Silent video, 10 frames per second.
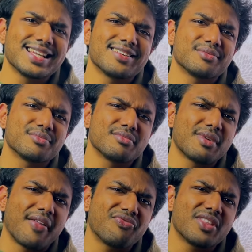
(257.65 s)
సార్
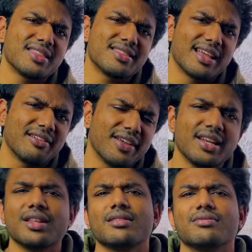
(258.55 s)
అంత
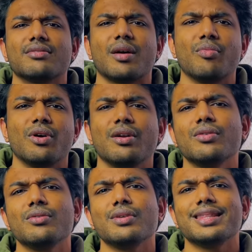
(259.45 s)
తెలివైన తమ్ముళ్ళు
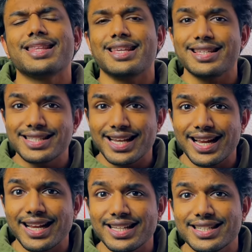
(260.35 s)
ఇంత ఈజీగా
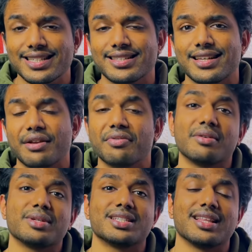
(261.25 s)
ఎలా లీక్ చేశారు సార్
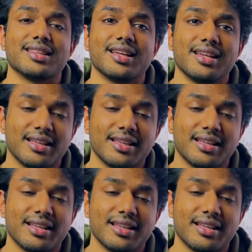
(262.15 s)
ఇన్ఫర్మేషన్ అంతా